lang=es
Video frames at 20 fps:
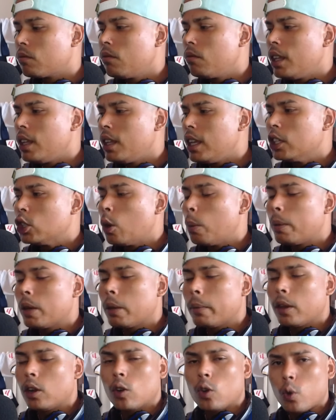Esos
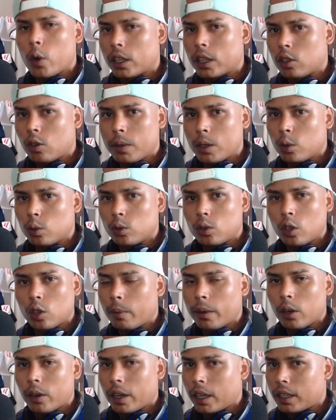primeros cuatro minutos no
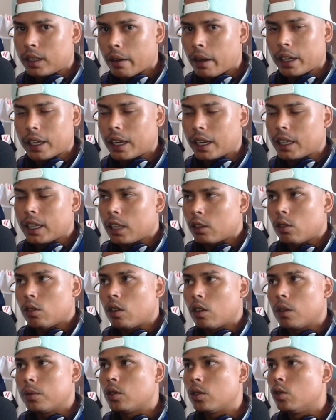me los estaba creyendo en lo
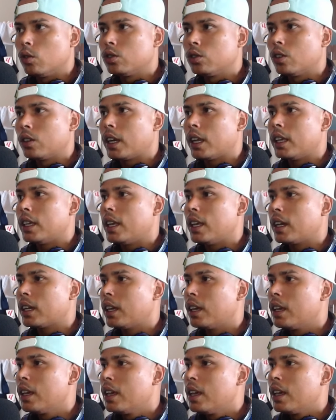absoluto. Creía
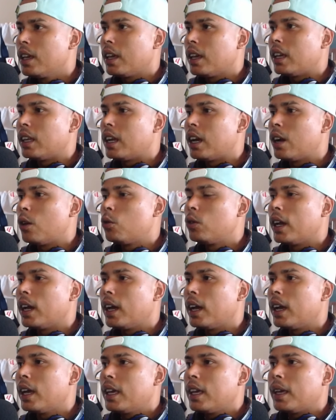que era
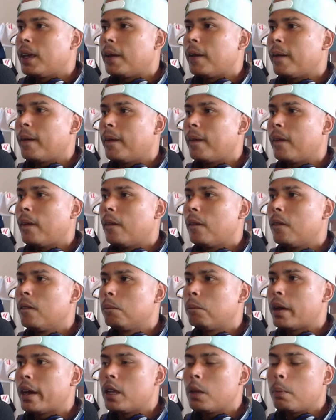una, eh, un
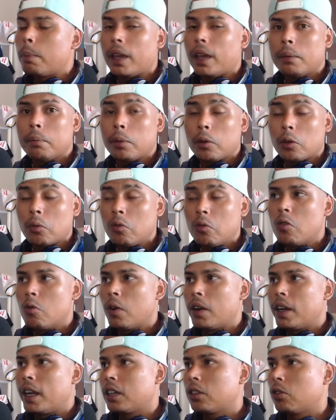paripé, pero muy
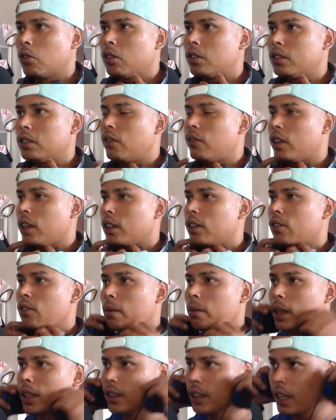buen actor
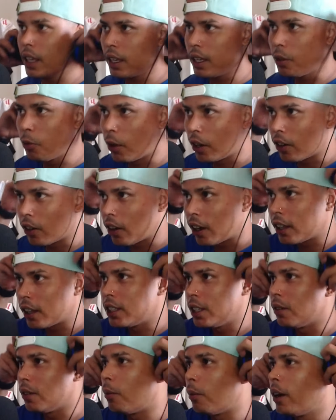definitivamente. Y bueno, ahora
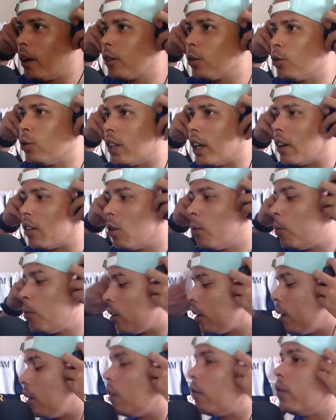sí, vamos a escucharlo
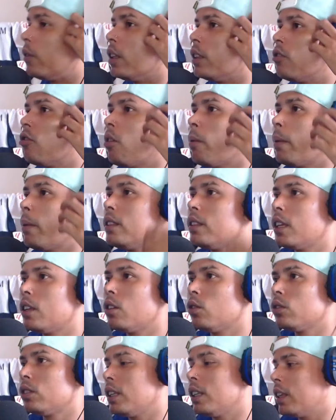porque definitivamente
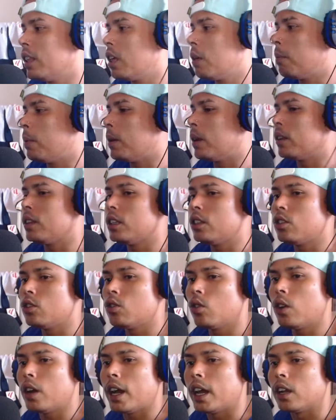no tiene
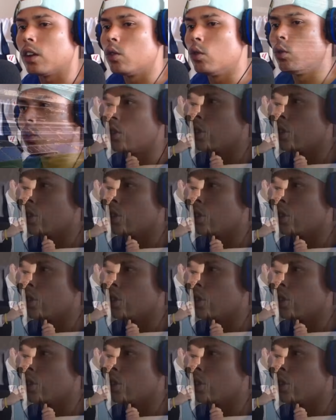desperdicio alguno.